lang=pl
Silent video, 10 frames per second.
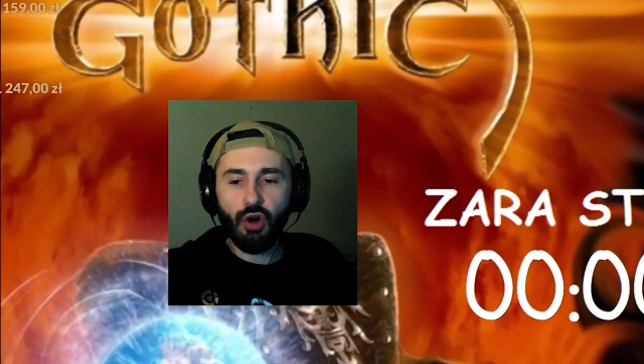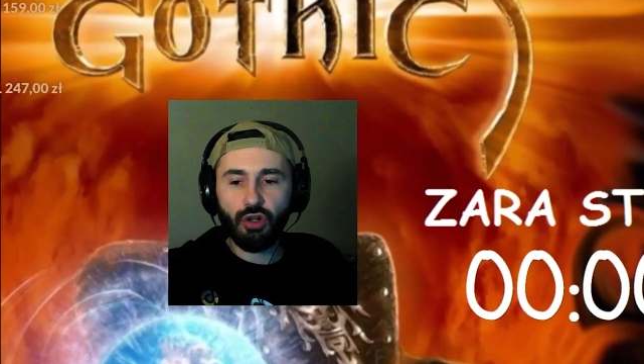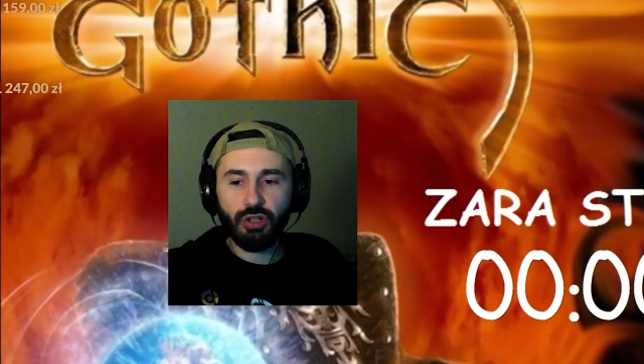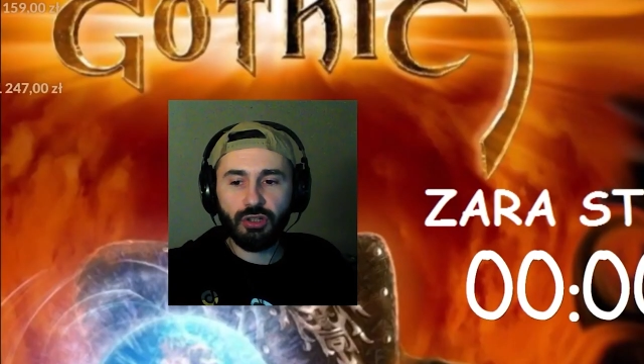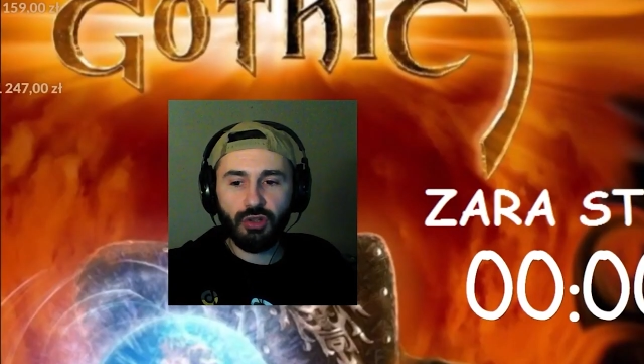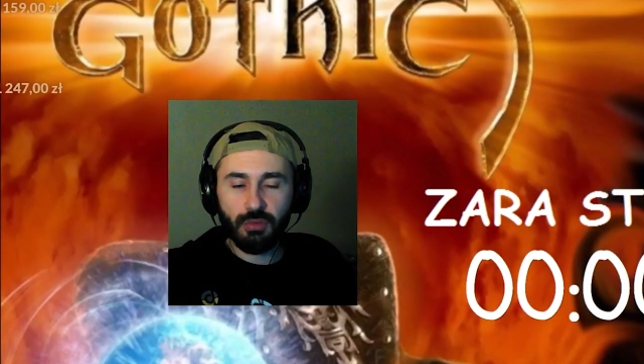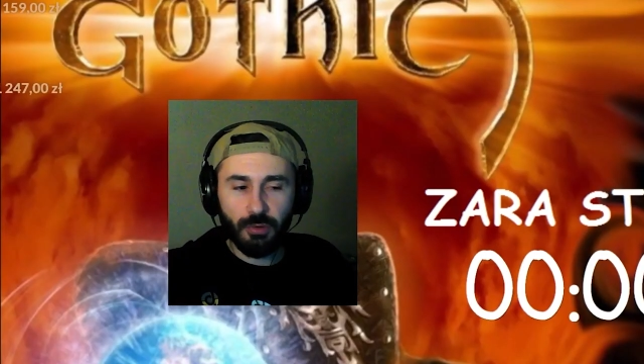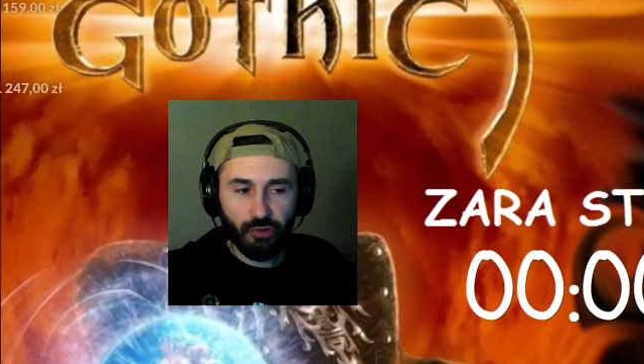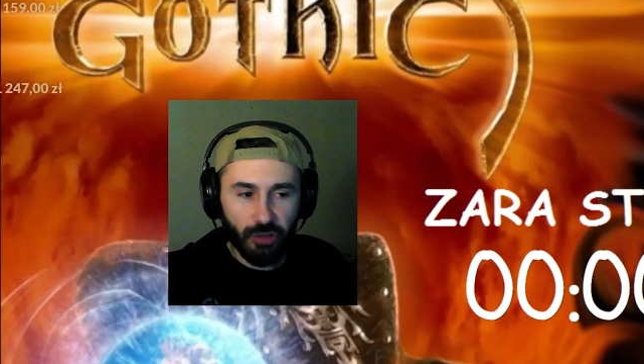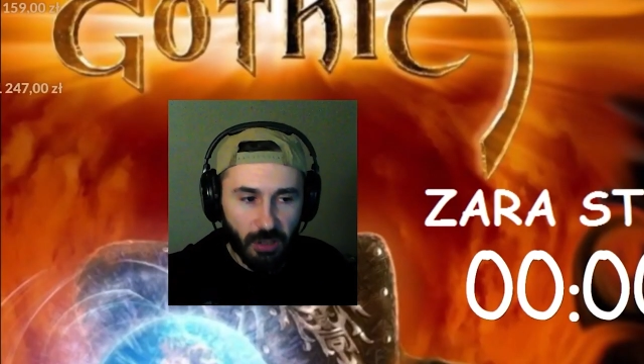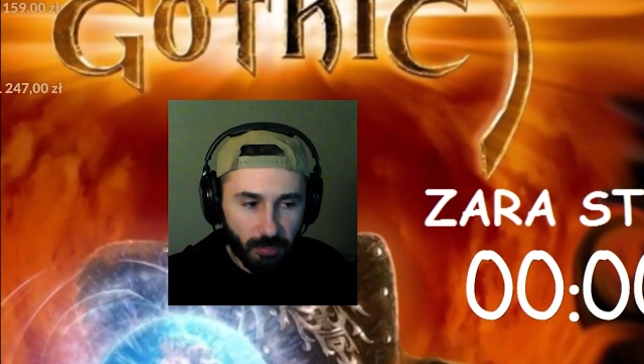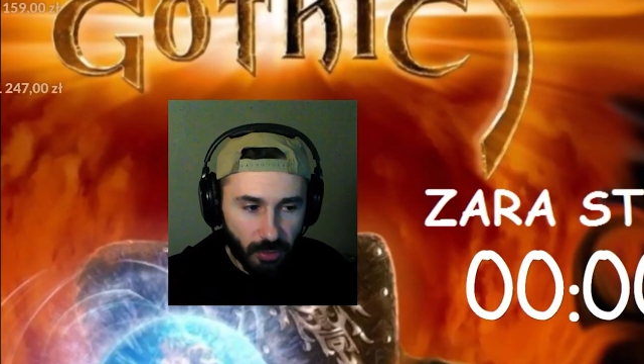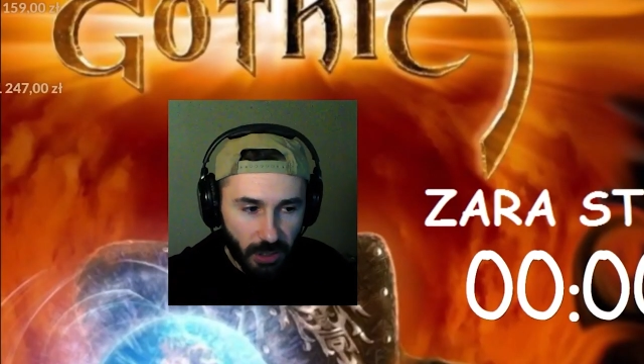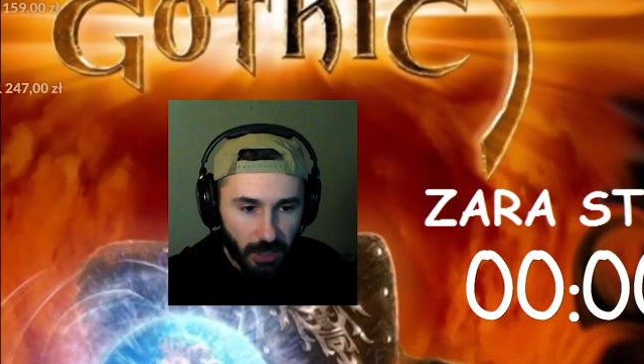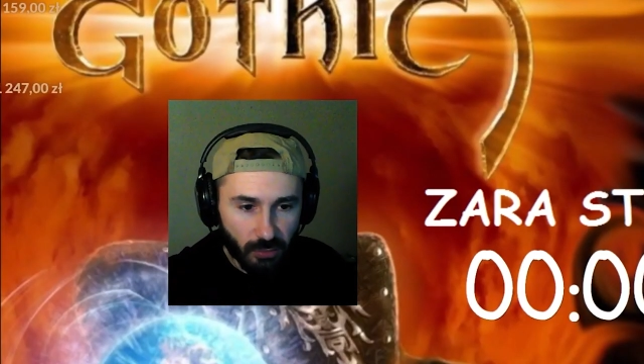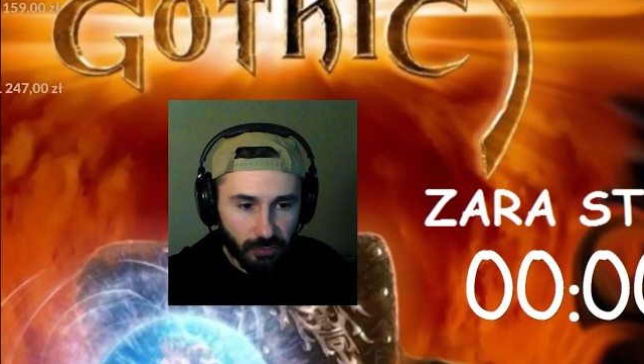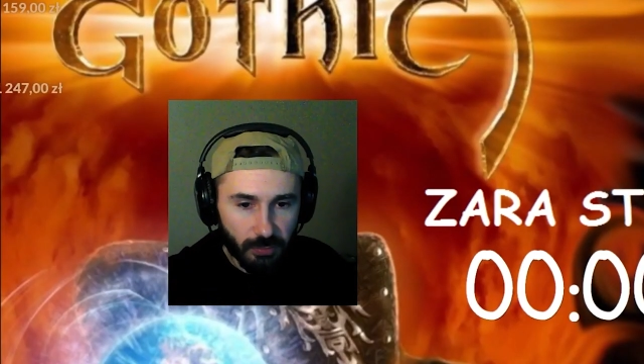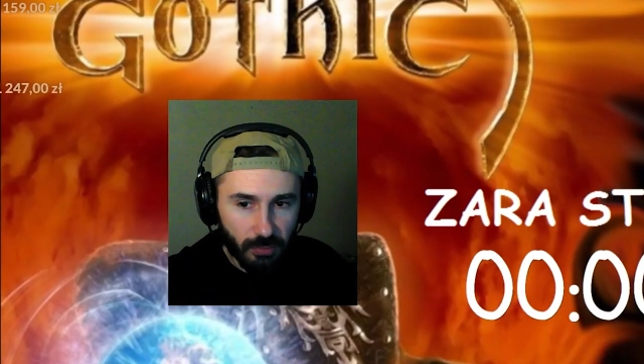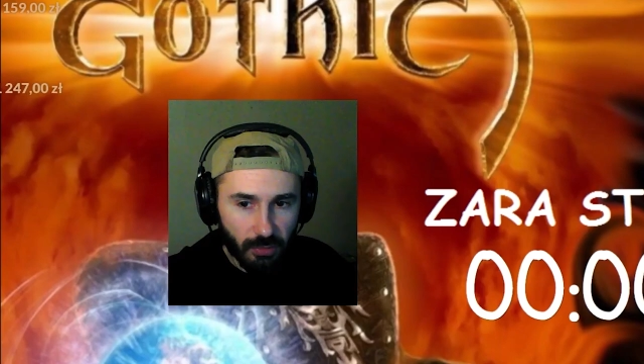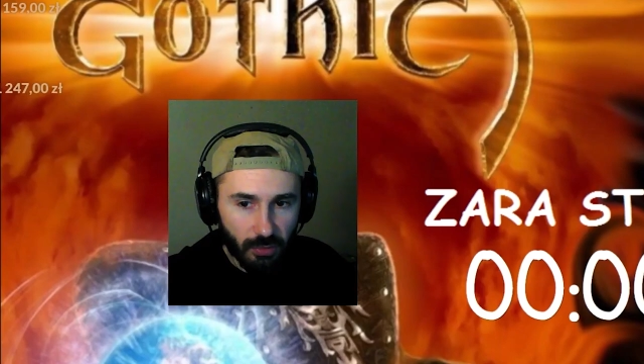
Ork nie odbierze nam pucharów